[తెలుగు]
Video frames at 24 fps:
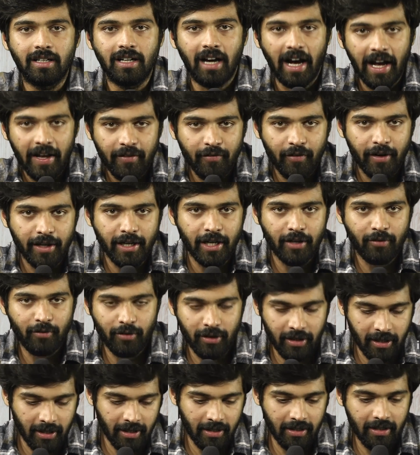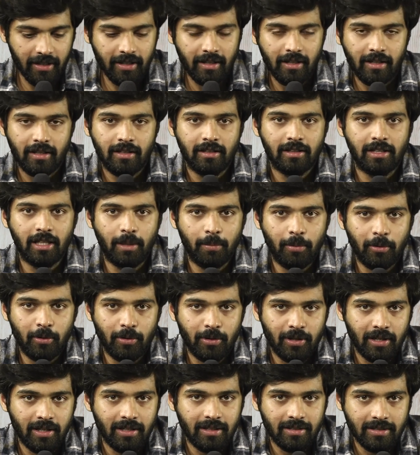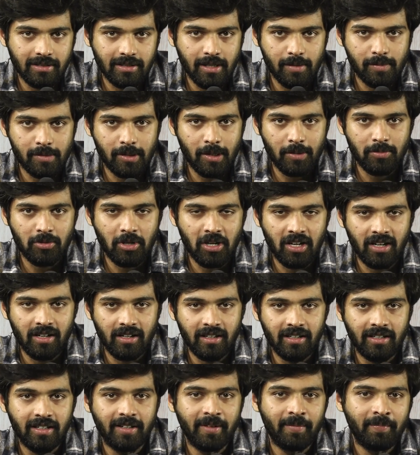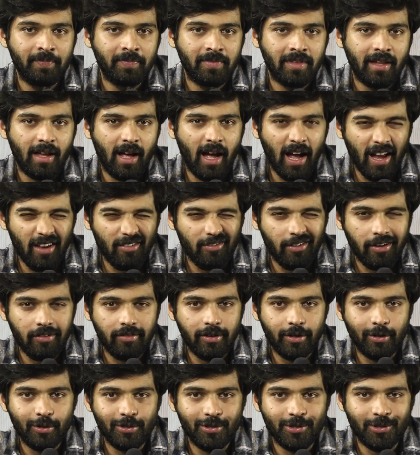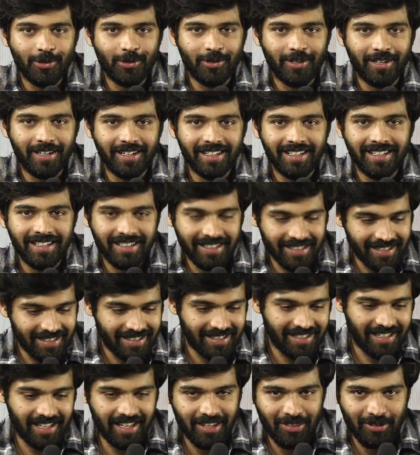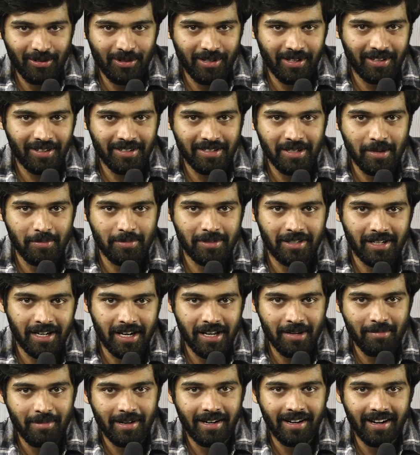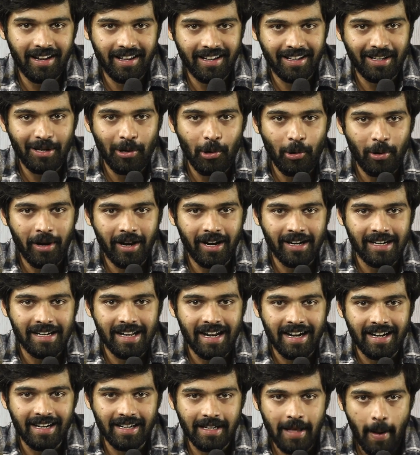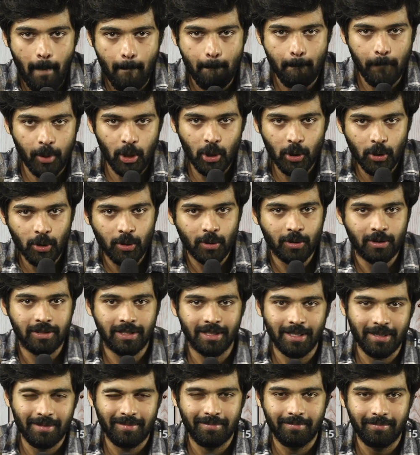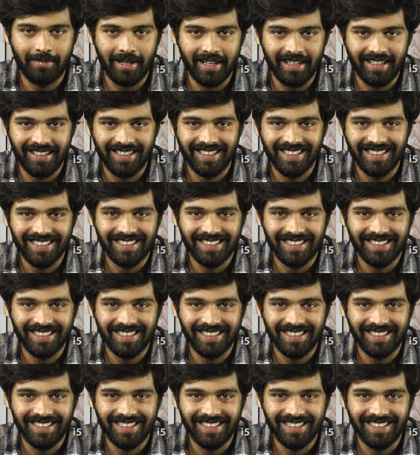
యూ ఐఫై నెట్వర్క్కి తప్పకుండా సబ్స్క్రైబ్ చేయండి హైఫై వీడియోస్ చూడండి కింద ఉంది కదా సబ్స్క్రైబ్ అండ్ లైక్ గో హెడ్ అండ్ లైక్